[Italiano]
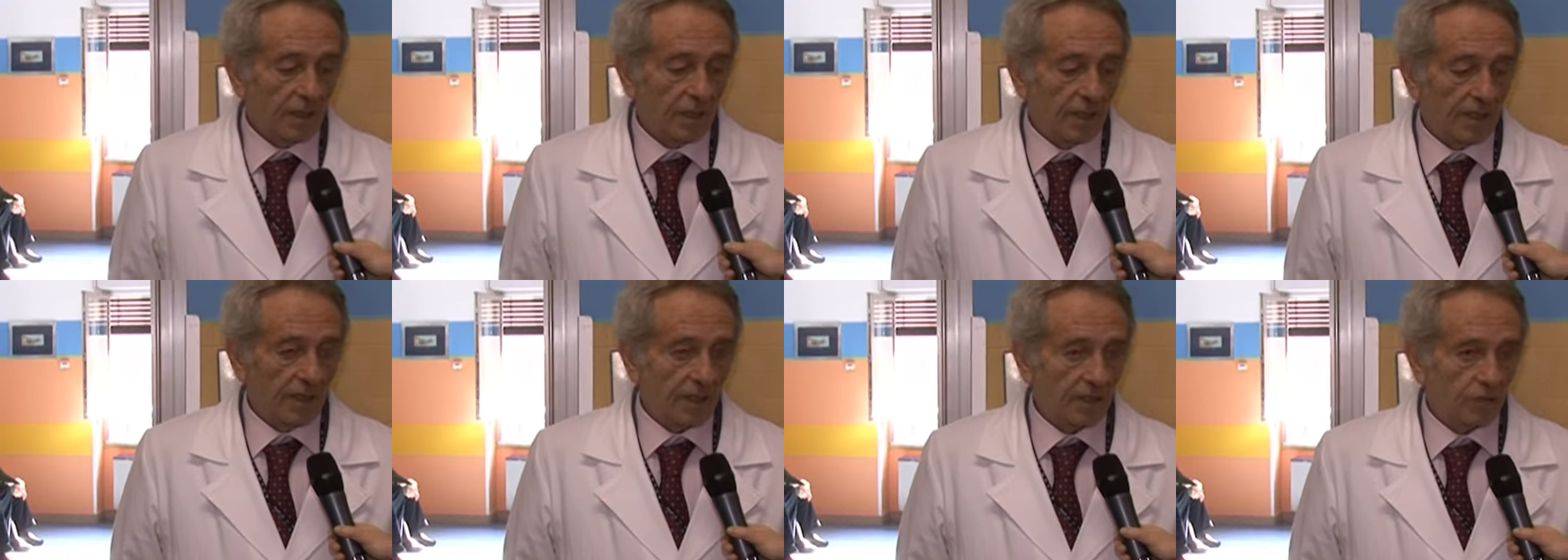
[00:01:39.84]

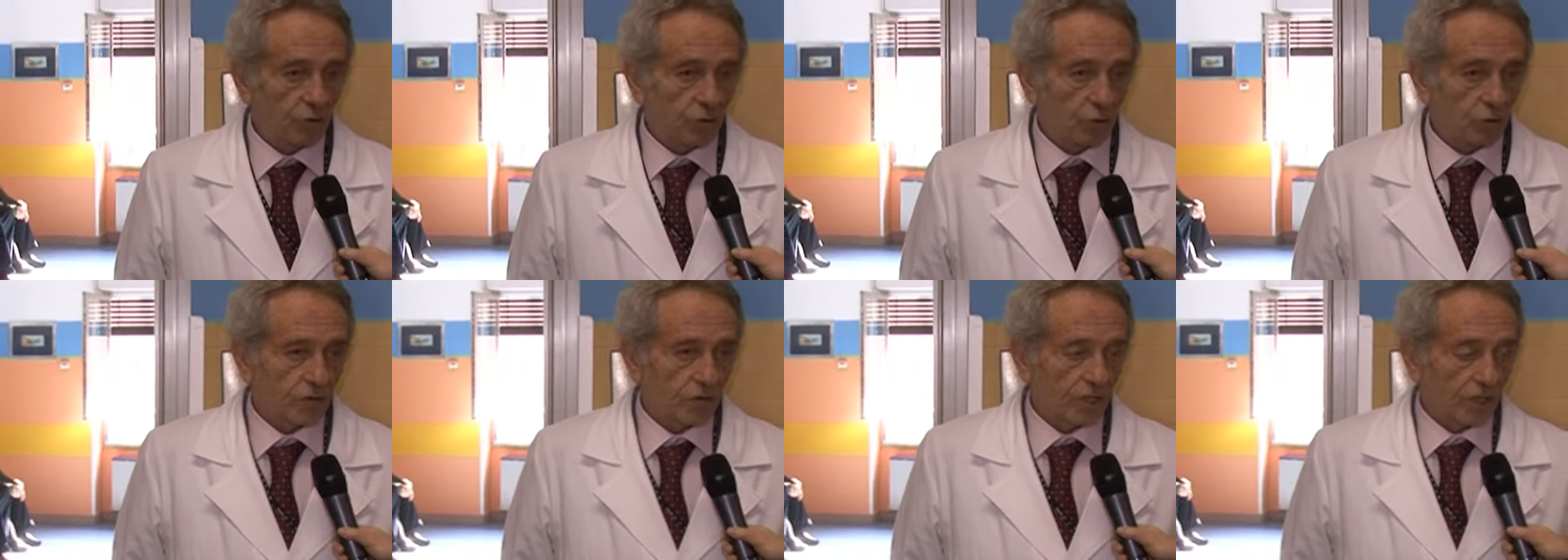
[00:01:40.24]
le
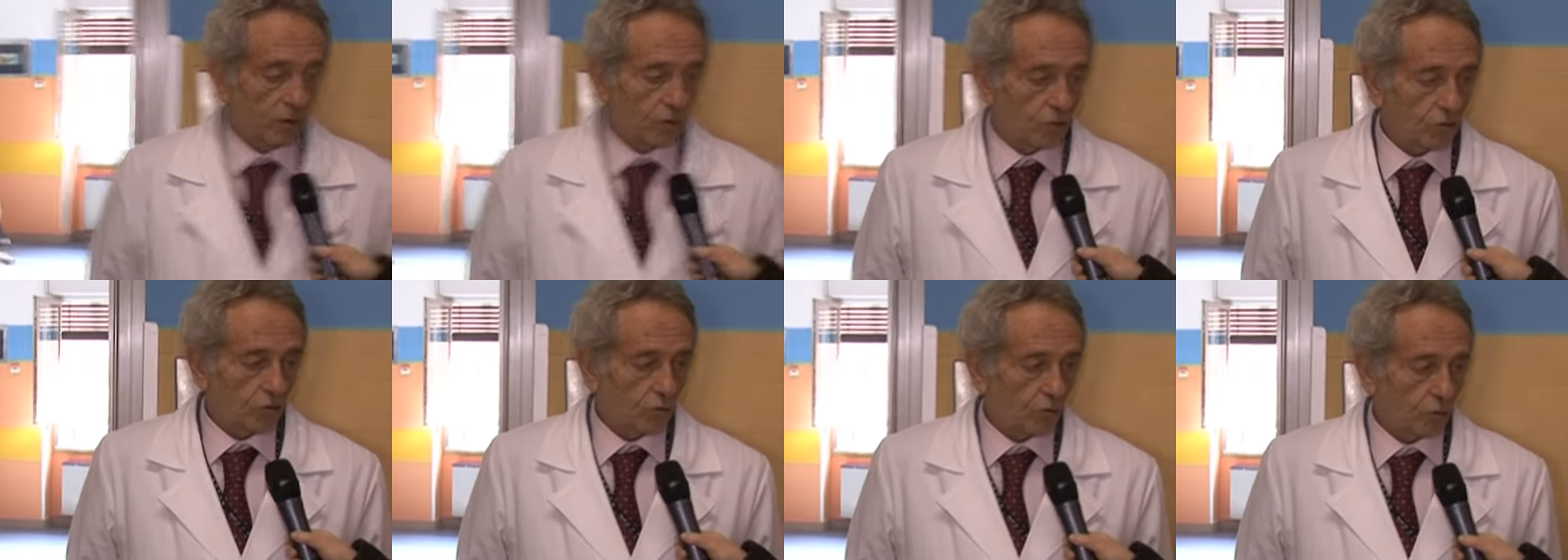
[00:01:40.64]
risorse che
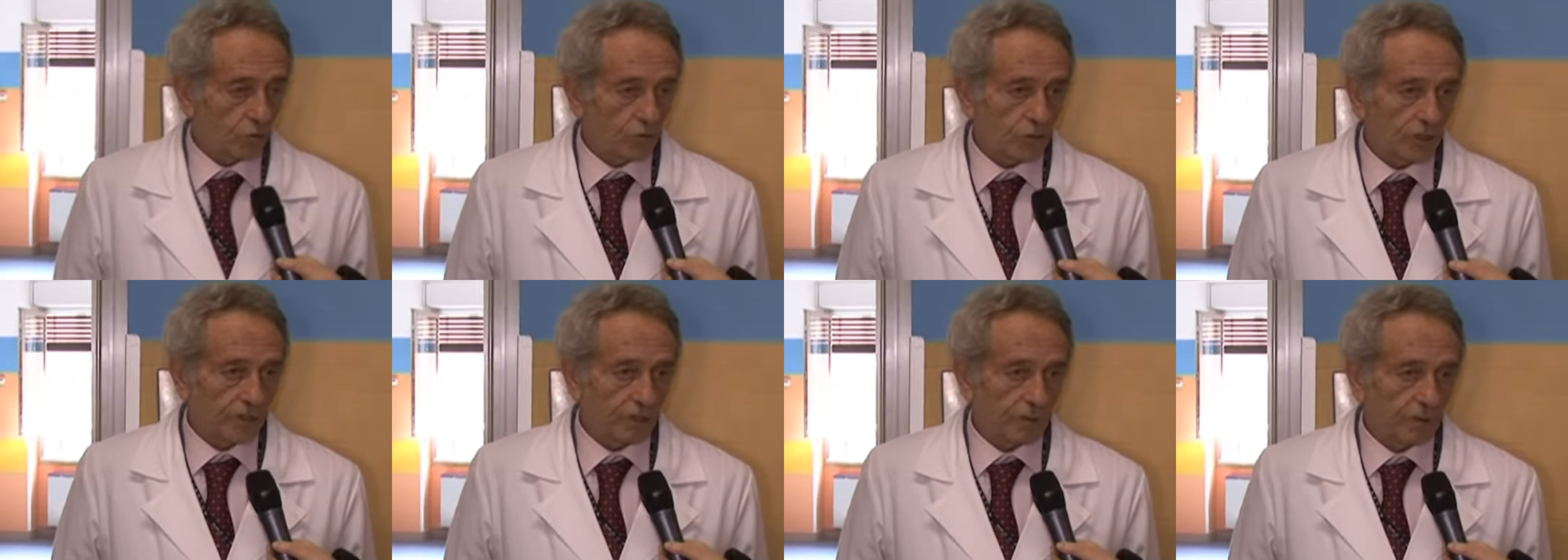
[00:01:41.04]
non sono
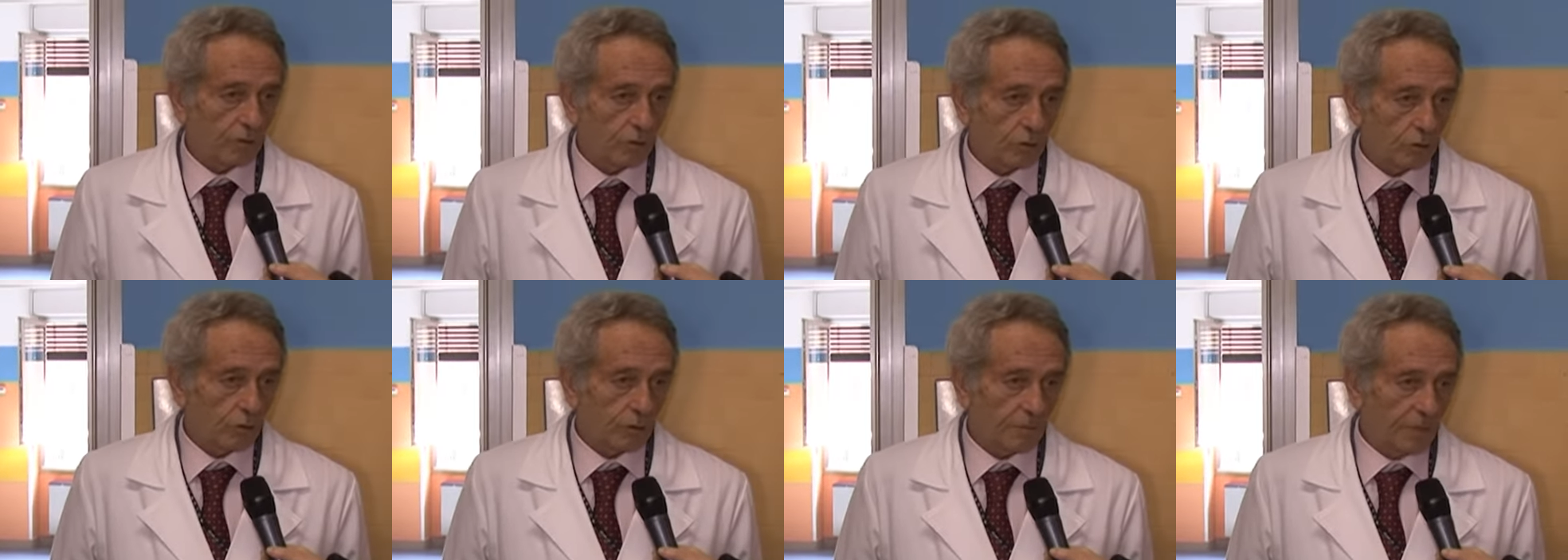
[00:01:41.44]

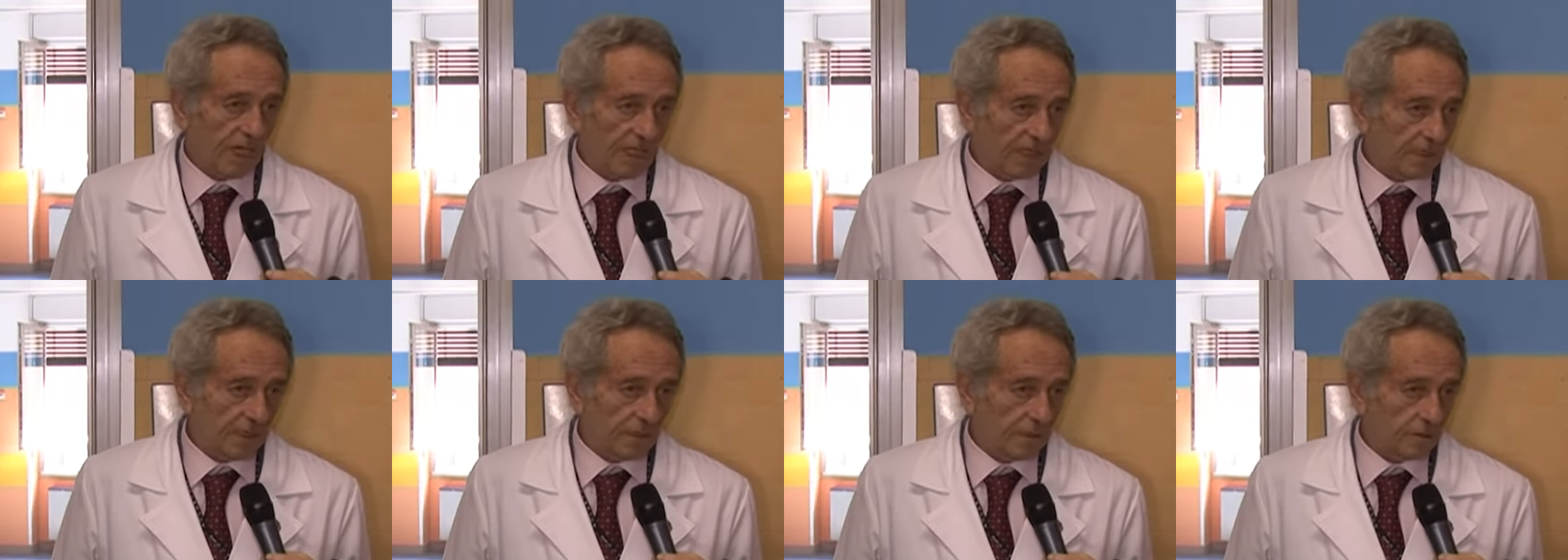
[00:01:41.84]
certamente
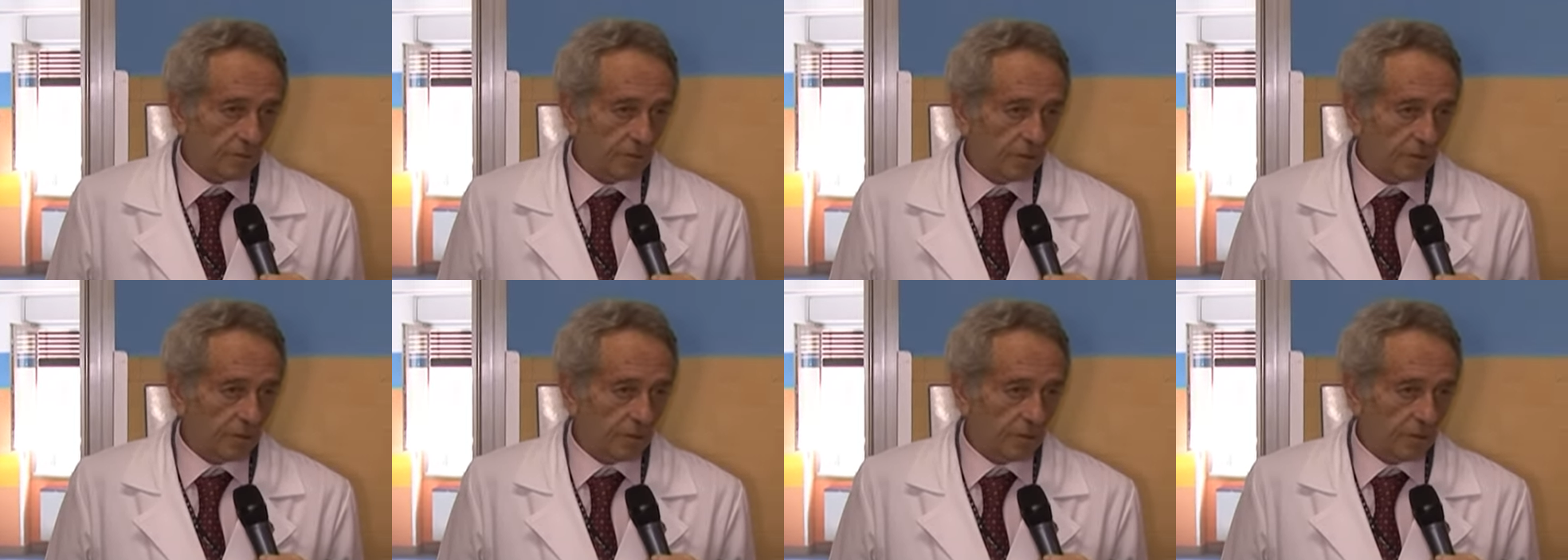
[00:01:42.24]
ottimali,